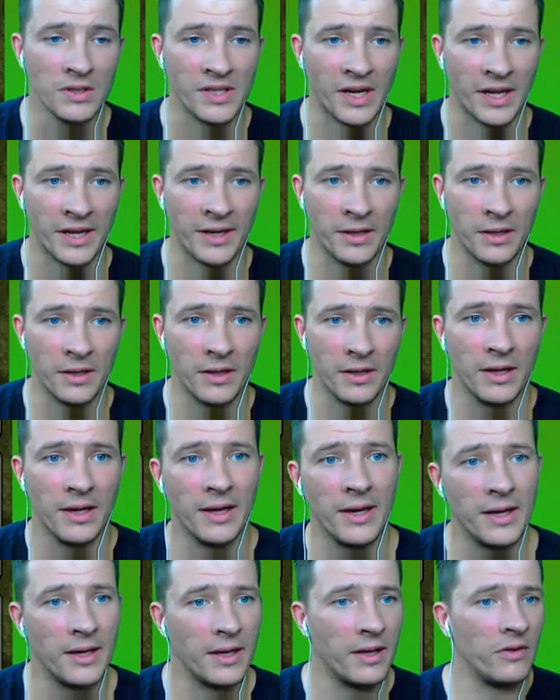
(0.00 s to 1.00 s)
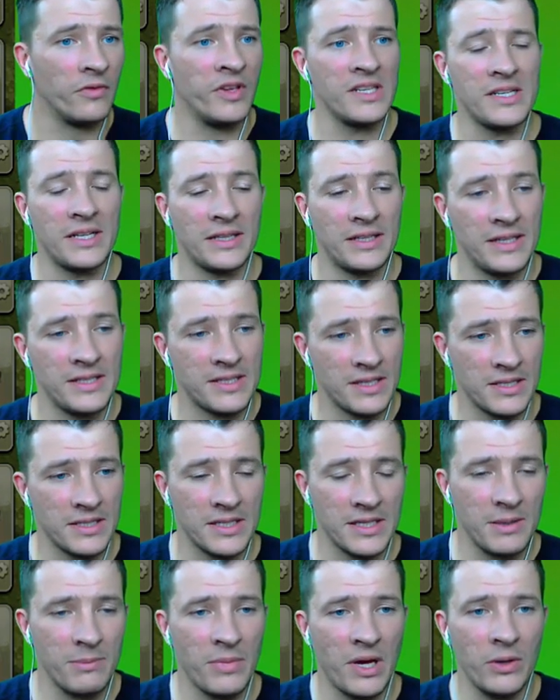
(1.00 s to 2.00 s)
dann, wie gesagt, es
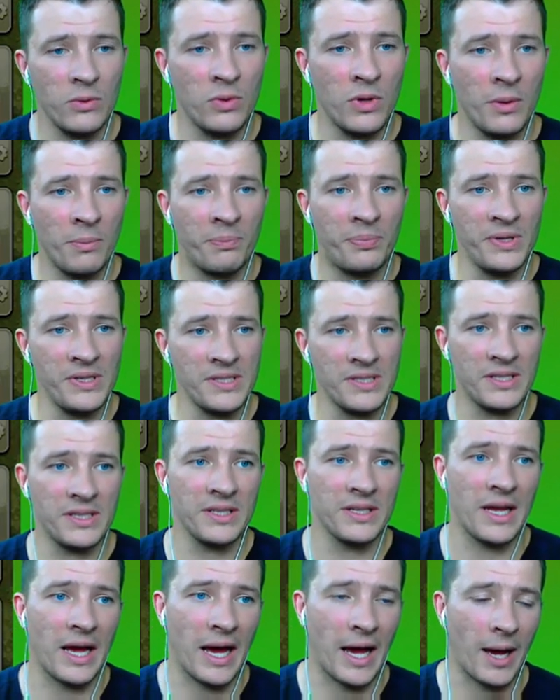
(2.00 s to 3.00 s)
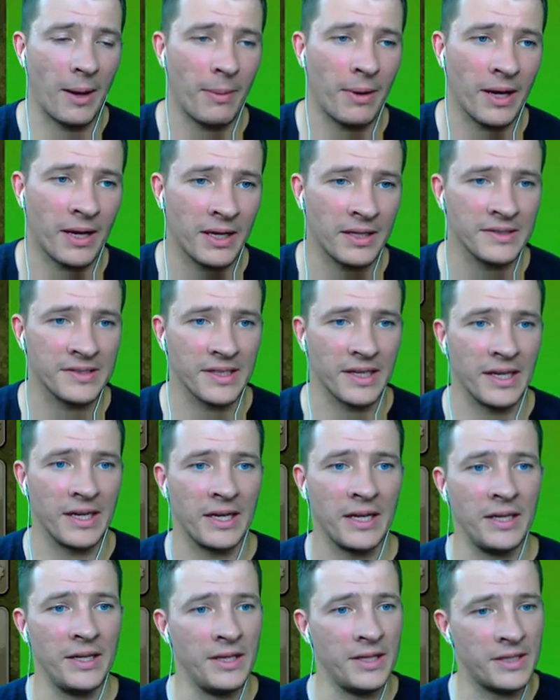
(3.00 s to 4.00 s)
ist immer nur ein bisschen, aber ganz
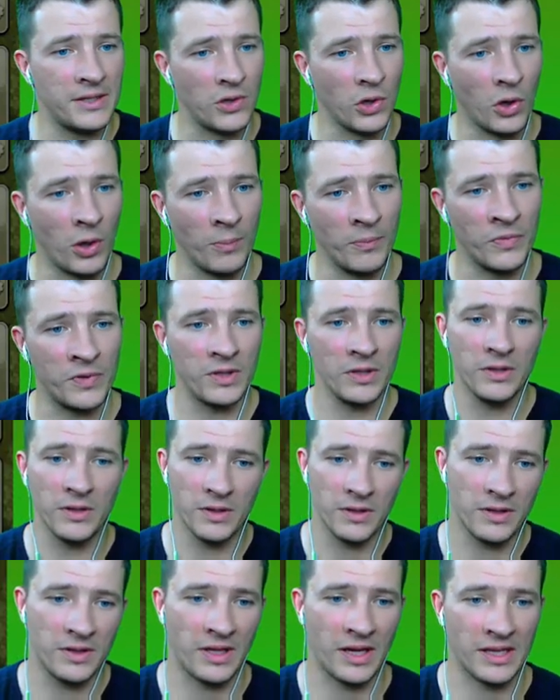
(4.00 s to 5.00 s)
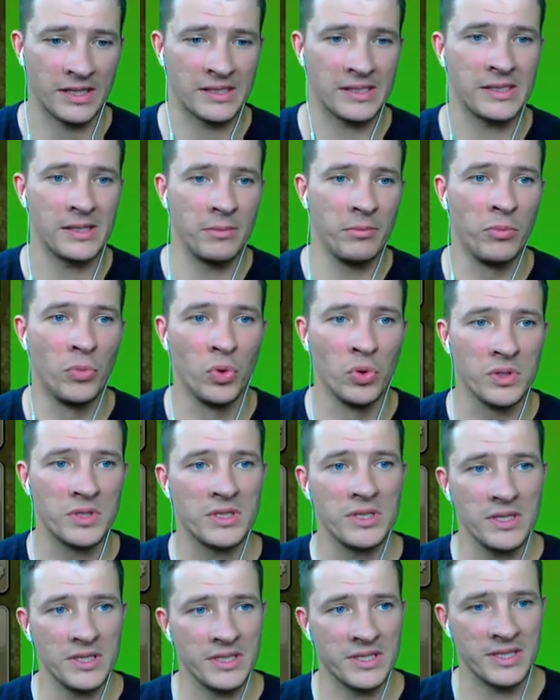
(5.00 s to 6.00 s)
ehrlich, kommt, das
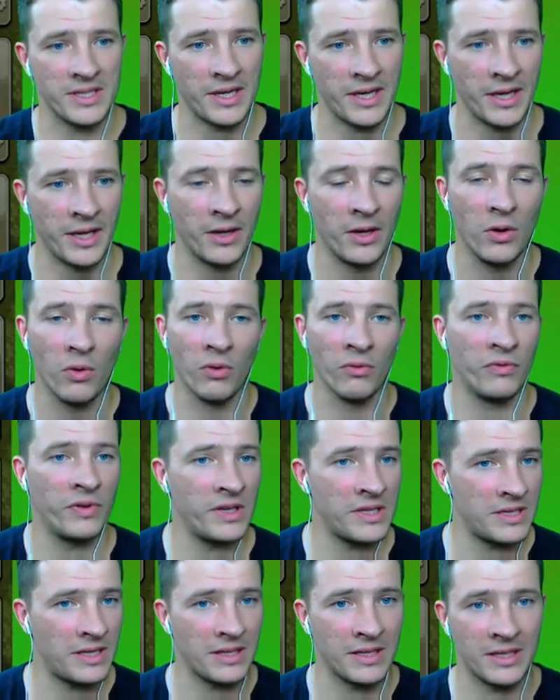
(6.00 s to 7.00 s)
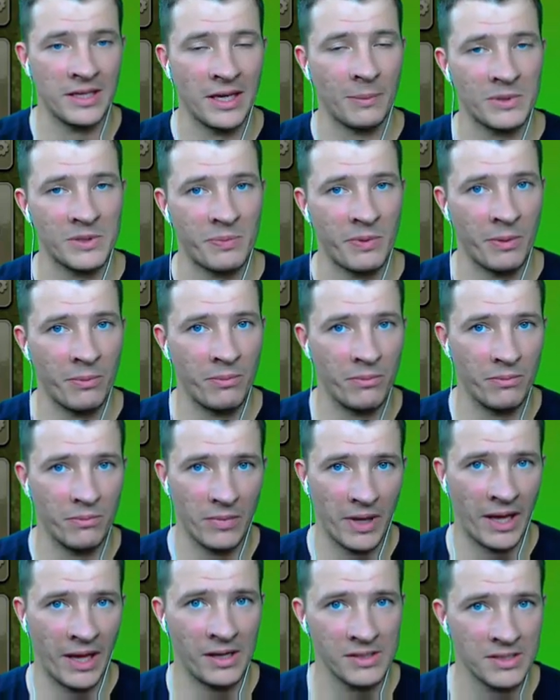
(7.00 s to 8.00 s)
muss sein. Und wie gesagt, ich habe es beim
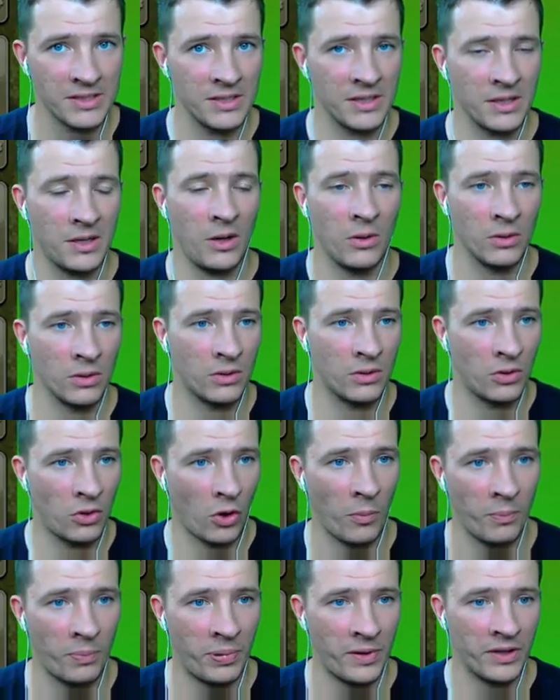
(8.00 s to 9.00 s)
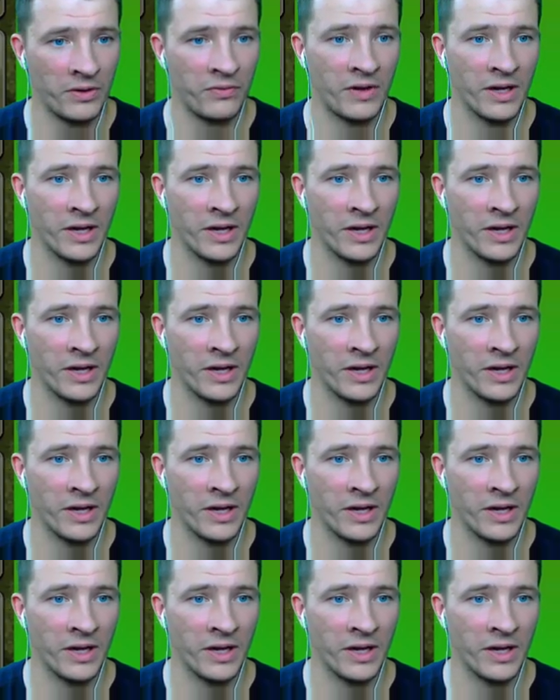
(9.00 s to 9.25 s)
ersten Account komplett